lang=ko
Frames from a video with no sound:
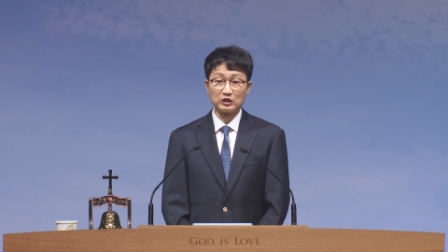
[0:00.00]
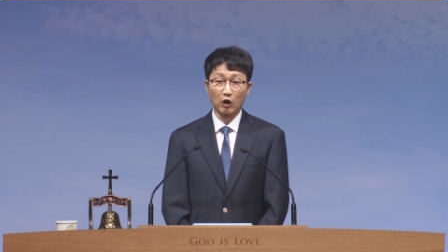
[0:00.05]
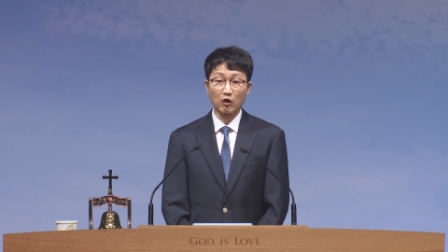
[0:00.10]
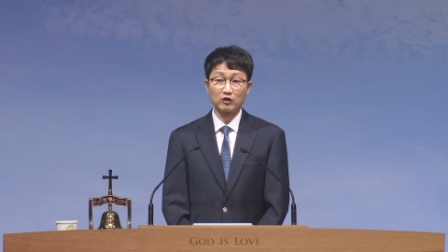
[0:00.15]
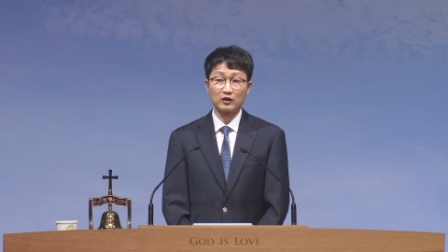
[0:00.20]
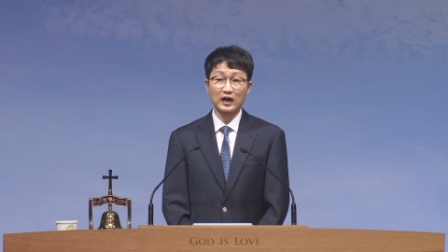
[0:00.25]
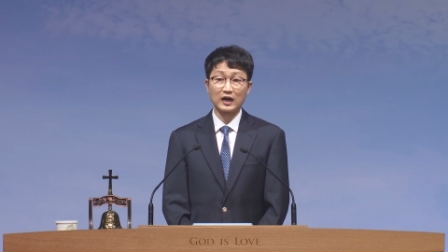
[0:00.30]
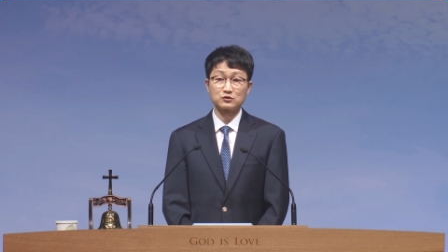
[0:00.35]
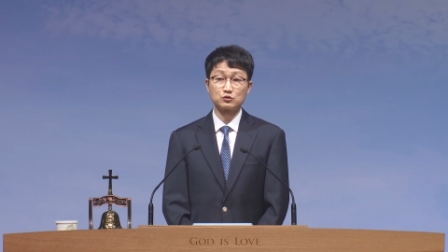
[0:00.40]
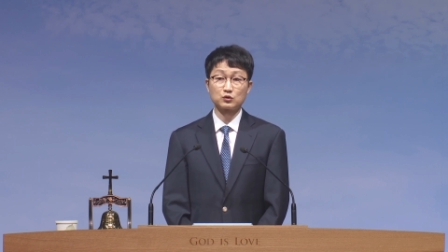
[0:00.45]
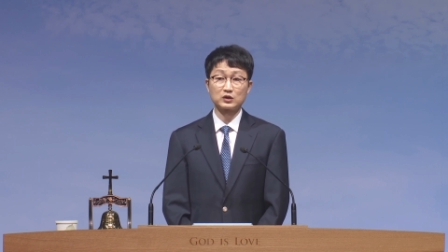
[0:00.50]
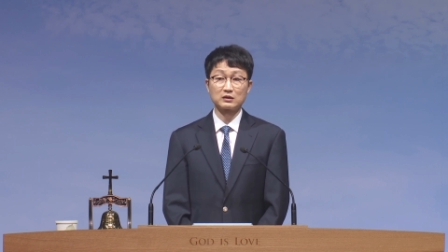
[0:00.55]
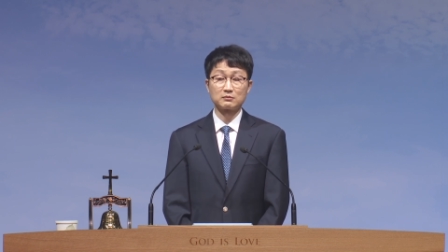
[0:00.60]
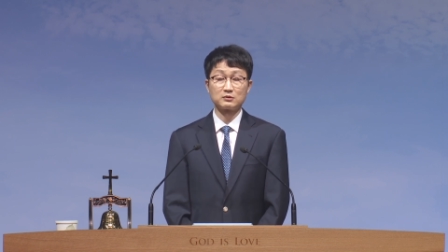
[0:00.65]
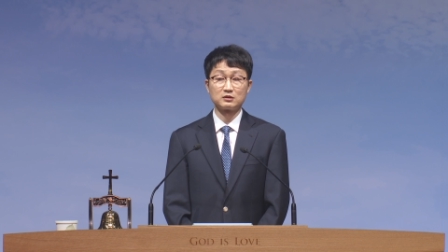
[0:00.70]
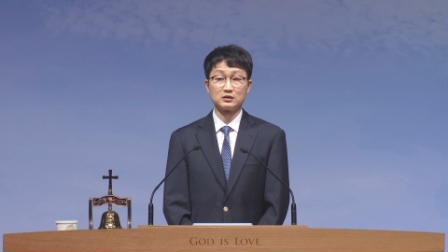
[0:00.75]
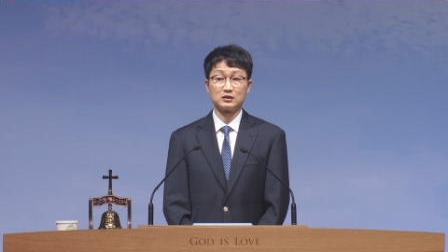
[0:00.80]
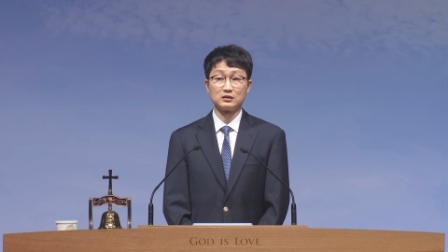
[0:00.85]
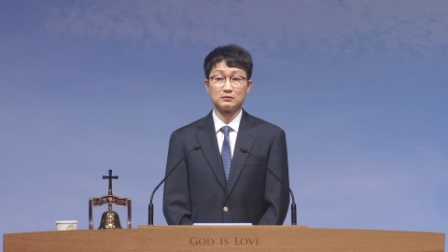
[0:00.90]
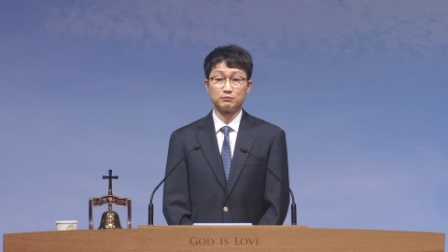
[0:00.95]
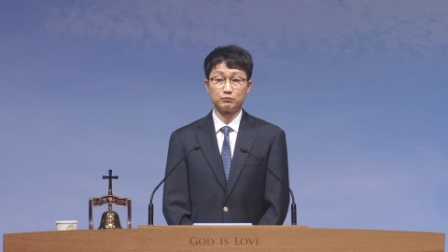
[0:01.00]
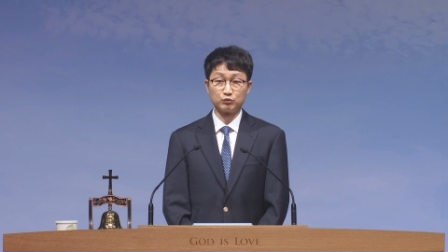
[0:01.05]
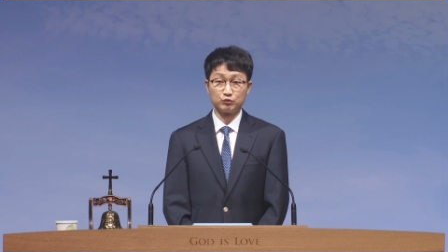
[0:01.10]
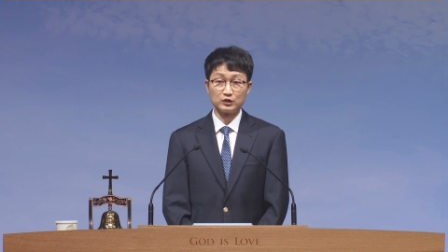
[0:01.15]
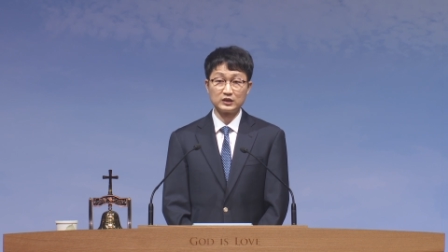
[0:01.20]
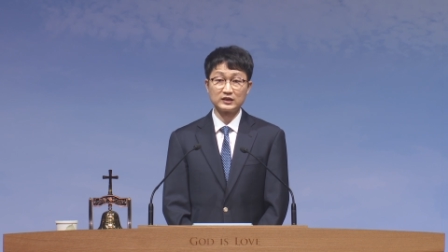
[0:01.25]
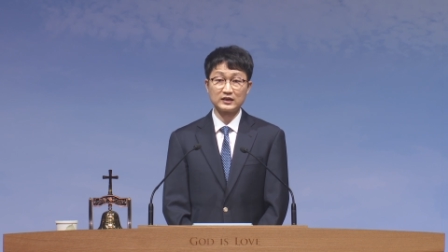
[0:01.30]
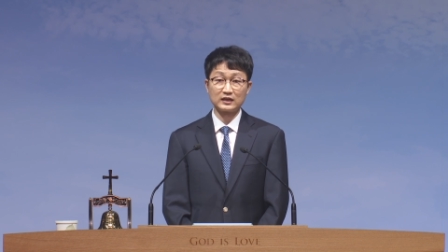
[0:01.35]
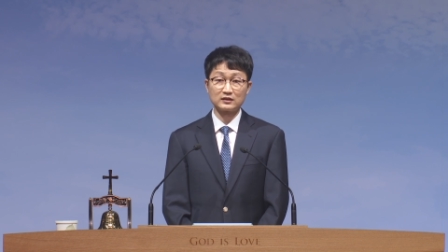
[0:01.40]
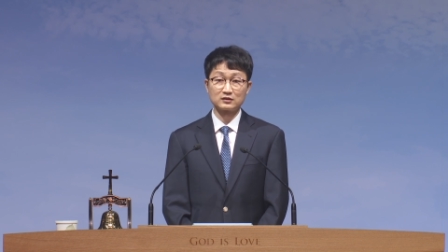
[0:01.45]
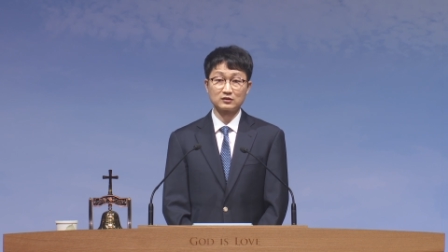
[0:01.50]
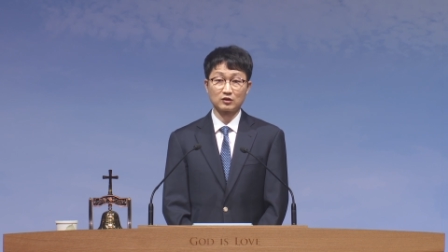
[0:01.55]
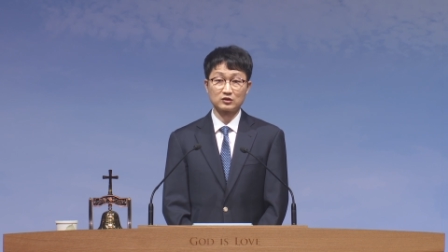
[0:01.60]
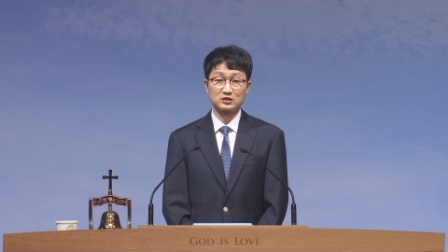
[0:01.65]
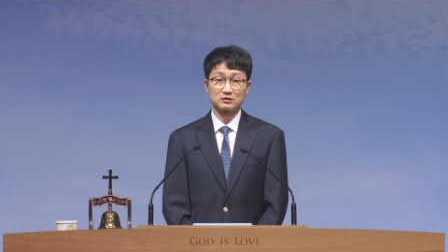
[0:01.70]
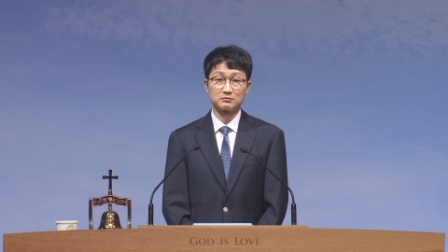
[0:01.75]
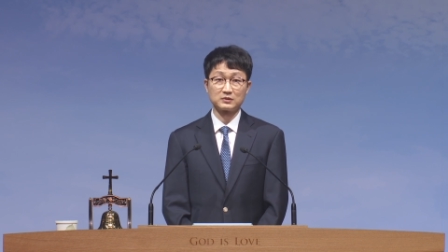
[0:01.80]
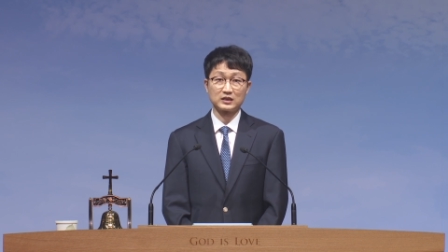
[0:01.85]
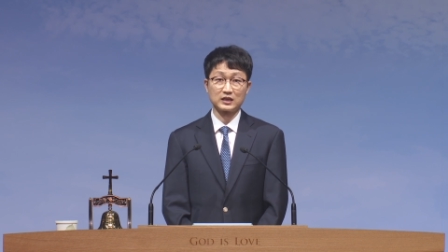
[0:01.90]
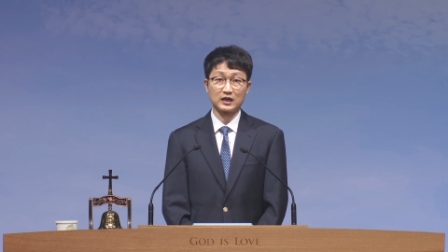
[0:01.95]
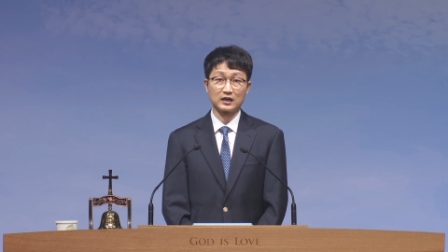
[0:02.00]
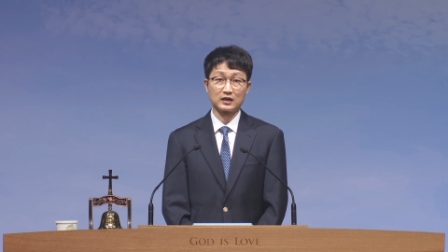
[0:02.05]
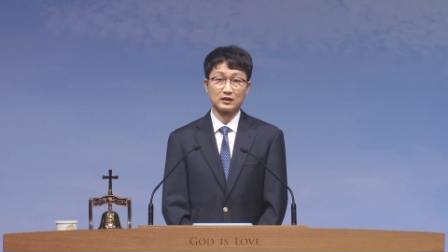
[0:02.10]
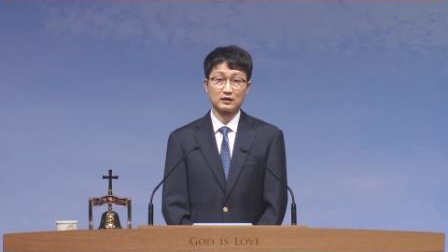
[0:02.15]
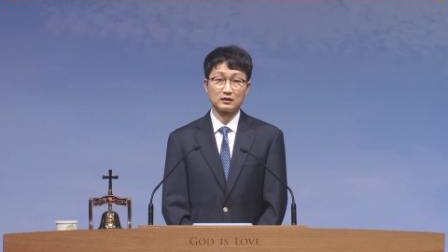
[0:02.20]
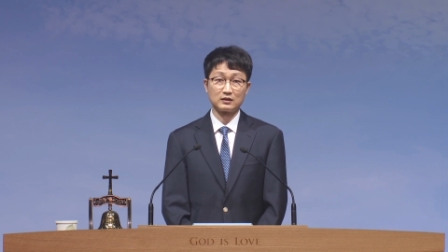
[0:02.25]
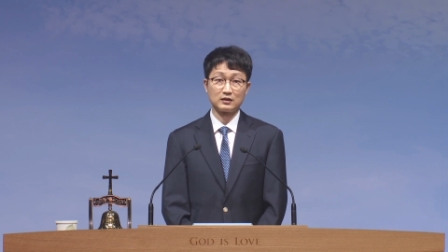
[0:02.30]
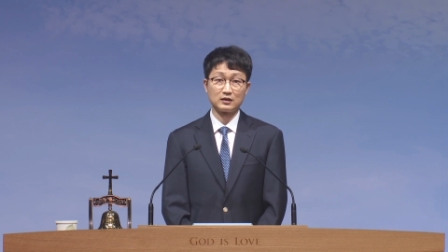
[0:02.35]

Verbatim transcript: 영가족임을 부인하는 것입니다.